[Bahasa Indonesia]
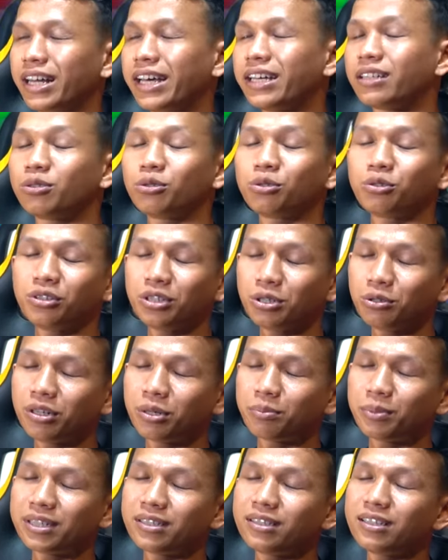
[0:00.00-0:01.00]
naik turunnya
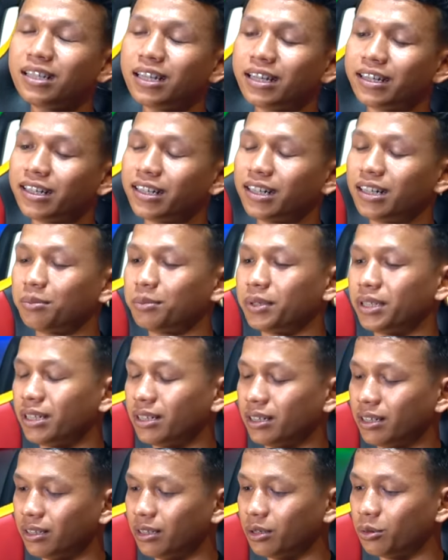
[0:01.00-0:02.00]
udah pasti ya yang
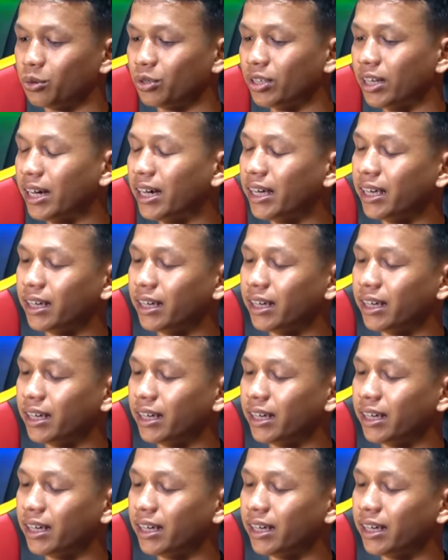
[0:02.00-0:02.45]
namanya kita usaha